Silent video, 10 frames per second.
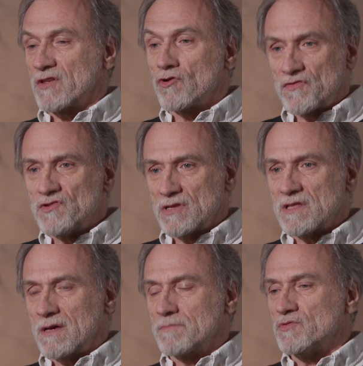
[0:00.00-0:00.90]
oczywiście
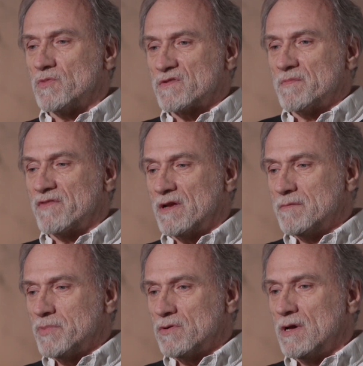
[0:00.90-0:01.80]
tak, myśmy
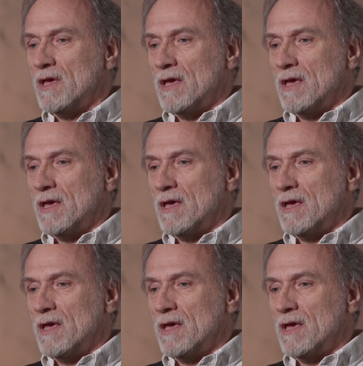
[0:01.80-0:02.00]
rozmawiali, bo